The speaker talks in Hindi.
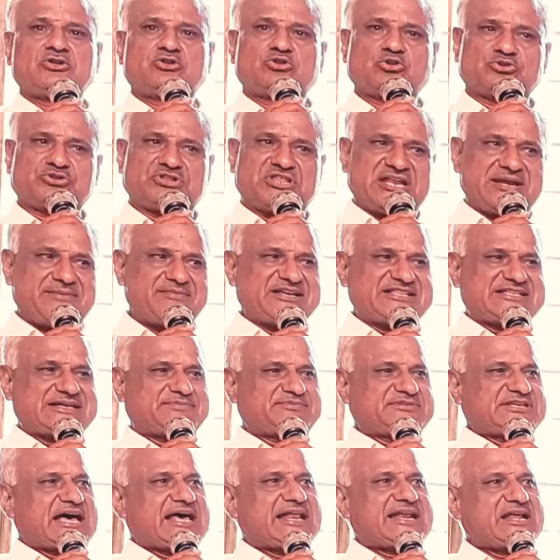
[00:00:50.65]
तो दिन में
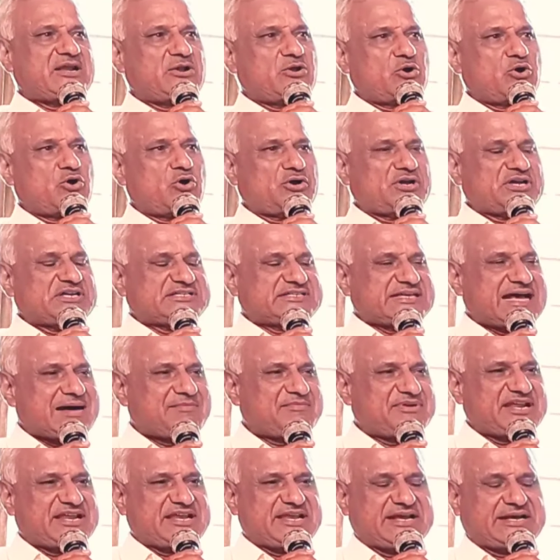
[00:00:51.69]
जब सारे लोगों के
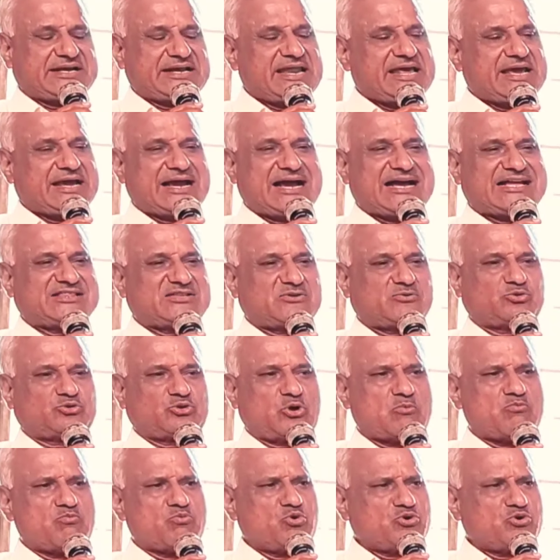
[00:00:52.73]
सामने निकलेगा तो उसको